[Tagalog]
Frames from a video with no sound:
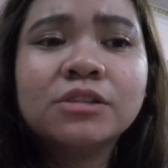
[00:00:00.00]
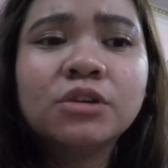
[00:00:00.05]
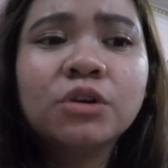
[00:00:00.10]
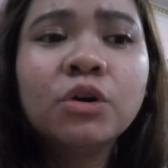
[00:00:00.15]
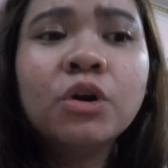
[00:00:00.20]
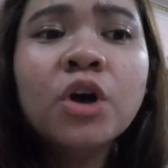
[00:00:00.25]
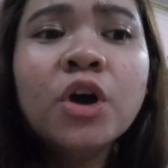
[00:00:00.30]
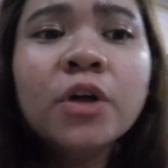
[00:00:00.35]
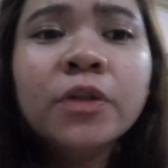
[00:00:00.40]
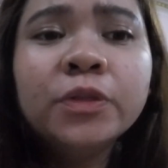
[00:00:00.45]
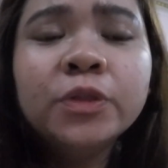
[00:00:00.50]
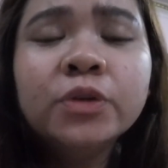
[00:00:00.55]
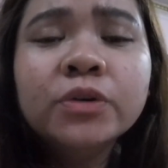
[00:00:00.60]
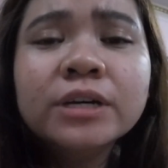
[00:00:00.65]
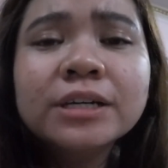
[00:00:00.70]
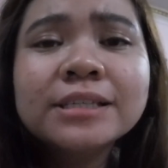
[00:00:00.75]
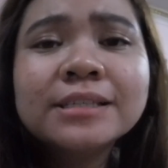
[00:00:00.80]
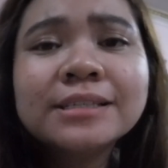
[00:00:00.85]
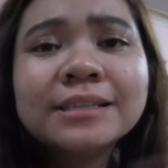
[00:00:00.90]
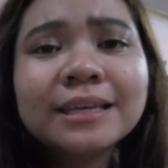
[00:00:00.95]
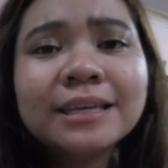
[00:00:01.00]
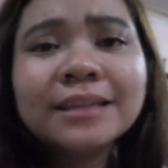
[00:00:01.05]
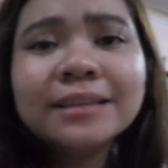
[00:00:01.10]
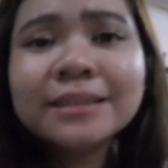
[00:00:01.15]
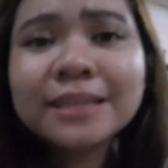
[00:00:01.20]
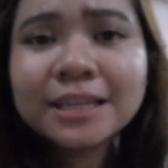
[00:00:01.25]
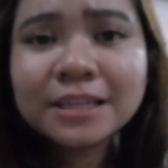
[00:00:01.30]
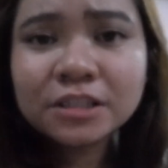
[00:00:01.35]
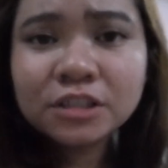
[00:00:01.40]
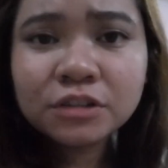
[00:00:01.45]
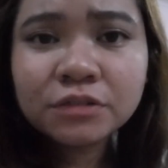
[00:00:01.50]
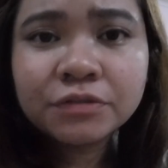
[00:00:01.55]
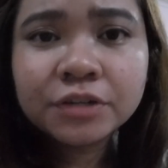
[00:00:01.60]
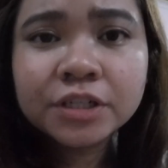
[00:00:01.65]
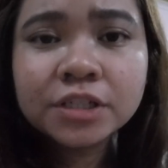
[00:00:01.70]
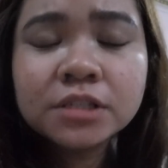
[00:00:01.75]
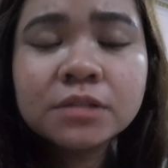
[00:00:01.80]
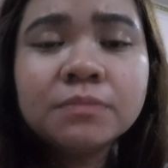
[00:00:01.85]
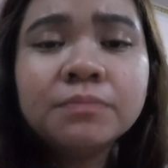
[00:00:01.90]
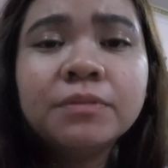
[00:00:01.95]
So, do a skin test
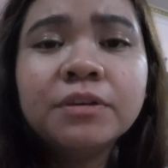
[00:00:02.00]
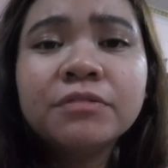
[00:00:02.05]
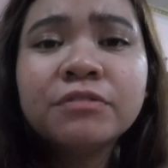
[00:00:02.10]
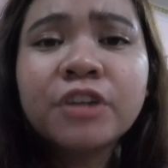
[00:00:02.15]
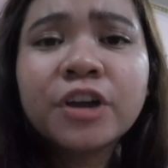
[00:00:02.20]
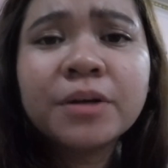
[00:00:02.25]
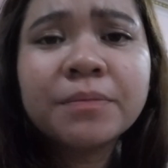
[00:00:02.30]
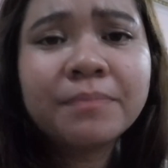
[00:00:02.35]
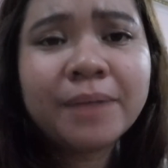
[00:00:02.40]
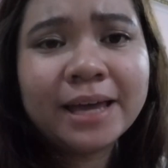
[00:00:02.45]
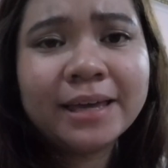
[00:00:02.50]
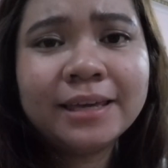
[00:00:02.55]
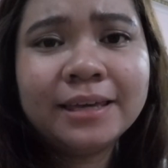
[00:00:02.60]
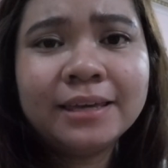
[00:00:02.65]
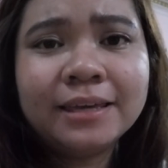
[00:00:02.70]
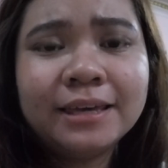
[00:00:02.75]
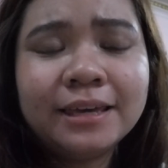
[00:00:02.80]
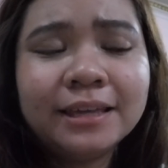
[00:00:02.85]
first before buying